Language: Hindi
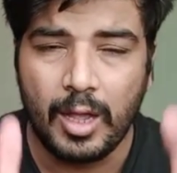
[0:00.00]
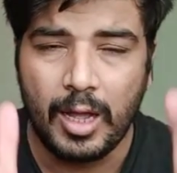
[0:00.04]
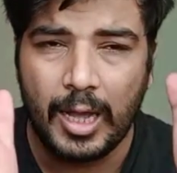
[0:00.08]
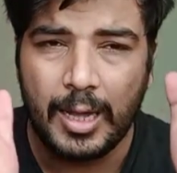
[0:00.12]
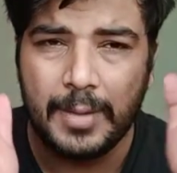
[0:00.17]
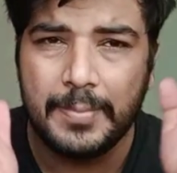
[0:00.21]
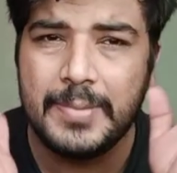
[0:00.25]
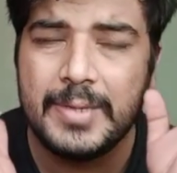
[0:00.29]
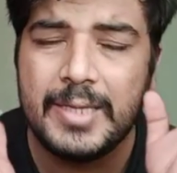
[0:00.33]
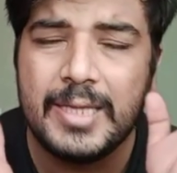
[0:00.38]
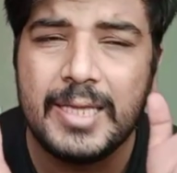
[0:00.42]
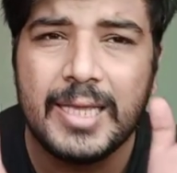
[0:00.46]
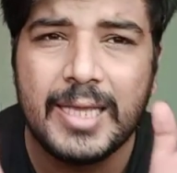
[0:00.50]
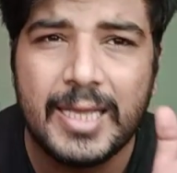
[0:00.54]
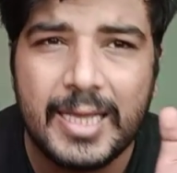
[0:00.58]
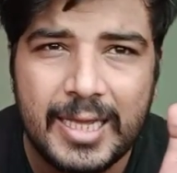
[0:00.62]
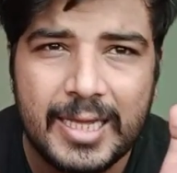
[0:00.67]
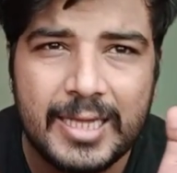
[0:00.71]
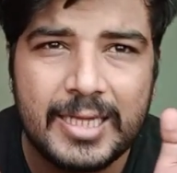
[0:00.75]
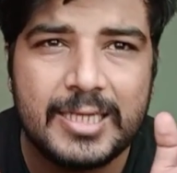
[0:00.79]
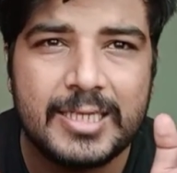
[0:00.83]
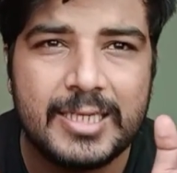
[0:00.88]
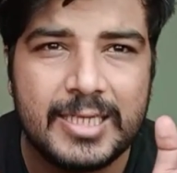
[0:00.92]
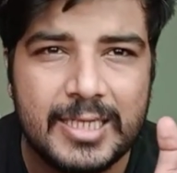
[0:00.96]
अभी
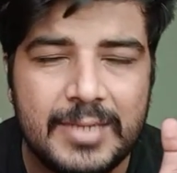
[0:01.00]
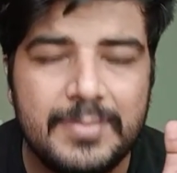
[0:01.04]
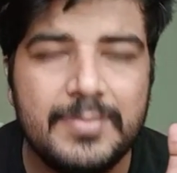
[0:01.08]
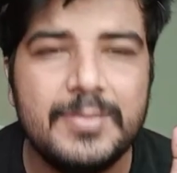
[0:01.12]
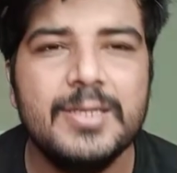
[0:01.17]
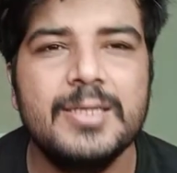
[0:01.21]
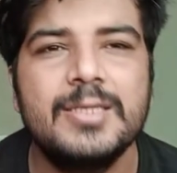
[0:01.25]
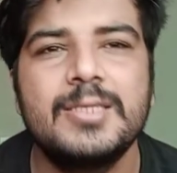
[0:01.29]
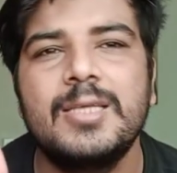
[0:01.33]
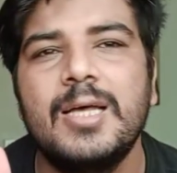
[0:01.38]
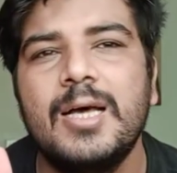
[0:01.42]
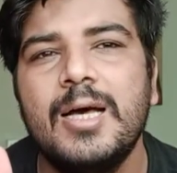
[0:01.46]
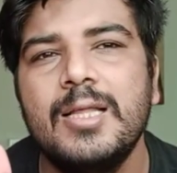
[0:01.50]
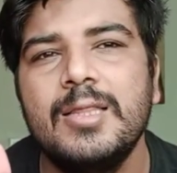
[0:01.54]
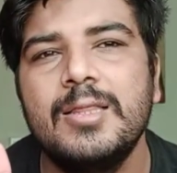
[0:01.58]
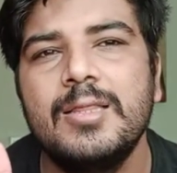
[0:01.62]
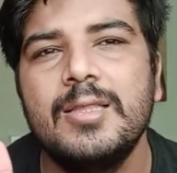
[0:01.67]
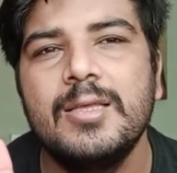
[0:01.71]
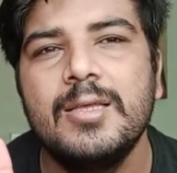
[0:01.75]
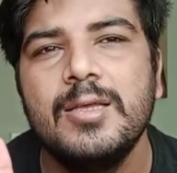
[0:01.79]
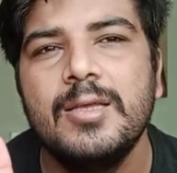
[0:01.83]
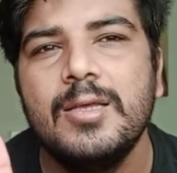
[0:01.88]
एक टीम के साथ